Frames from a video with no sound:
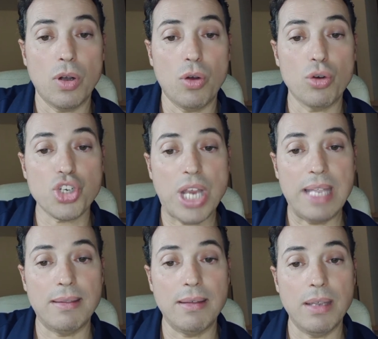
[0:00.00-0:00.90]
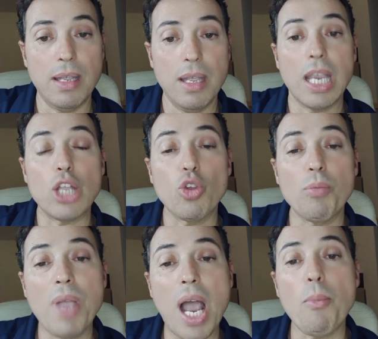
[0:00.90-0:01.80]
coscienti che
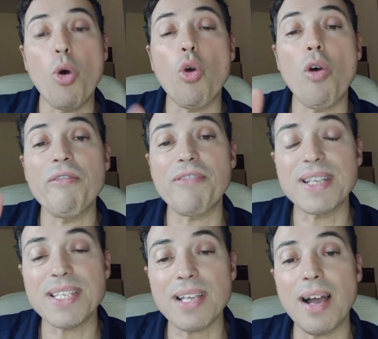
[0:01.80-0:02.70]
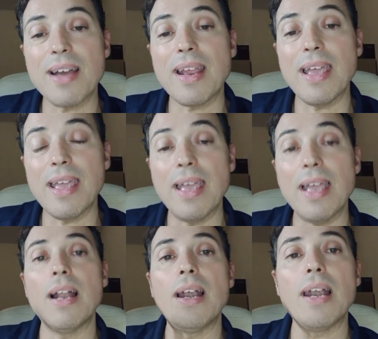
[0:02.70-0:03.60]
dobbiamo confessare
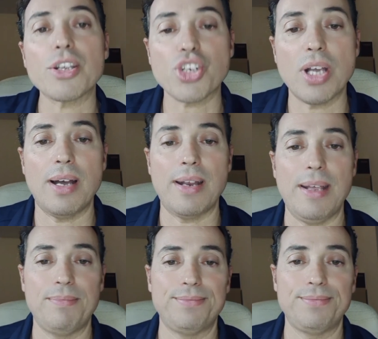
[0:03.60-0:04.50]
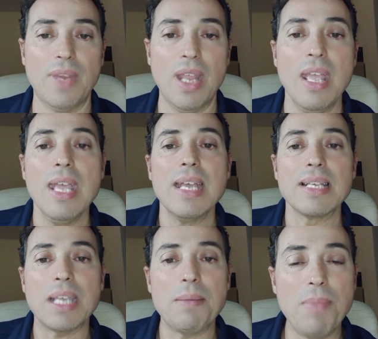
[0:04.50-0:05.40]
e lasciare.
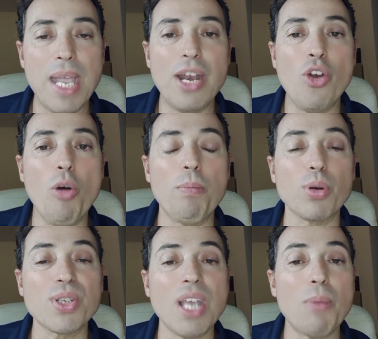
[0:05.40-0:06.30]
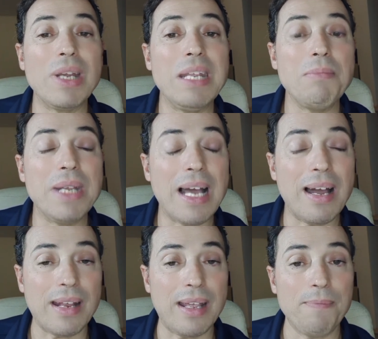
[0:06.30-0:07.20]
Sebbene non possiamo
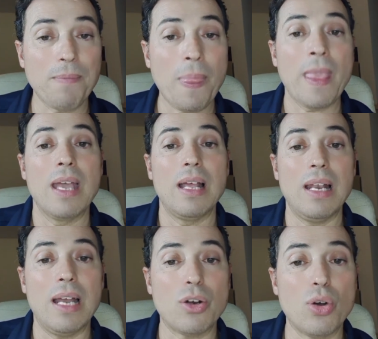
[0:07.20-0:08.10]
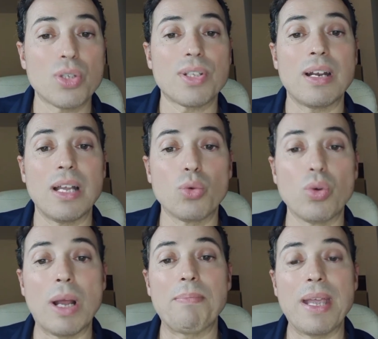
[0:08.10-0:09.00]
eliminare la nostra
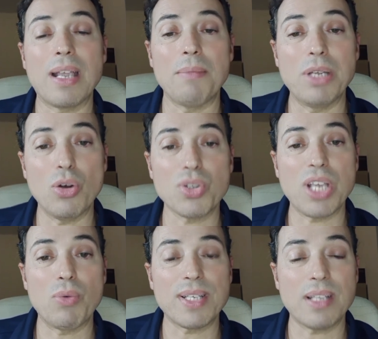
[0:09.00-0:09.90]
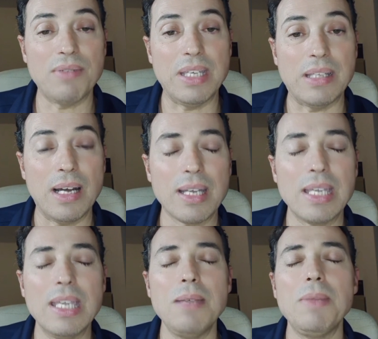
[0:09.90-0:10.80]
natura peccaminosa in questa vita,
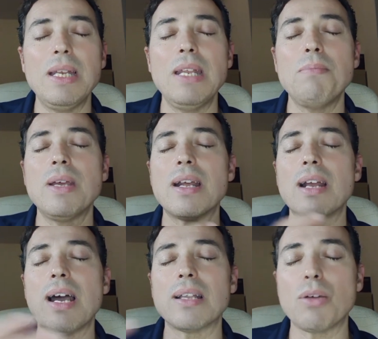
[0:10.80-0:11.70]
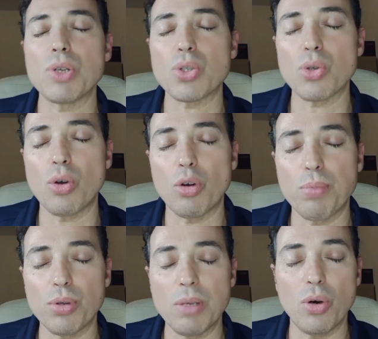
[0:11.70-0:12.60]
chi mi libererà da questo
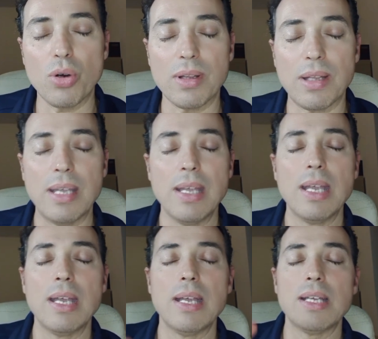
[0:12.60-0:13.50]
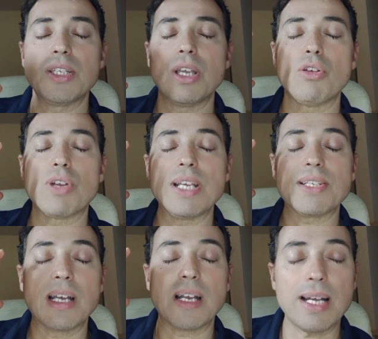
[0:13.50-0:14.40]
corpo di morte? Siano
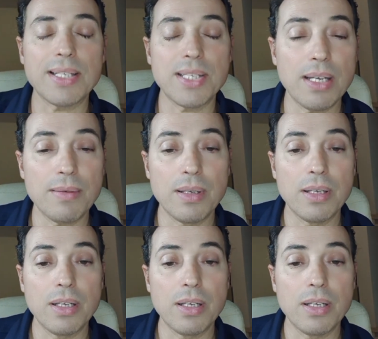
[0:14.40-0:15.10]
rese grazie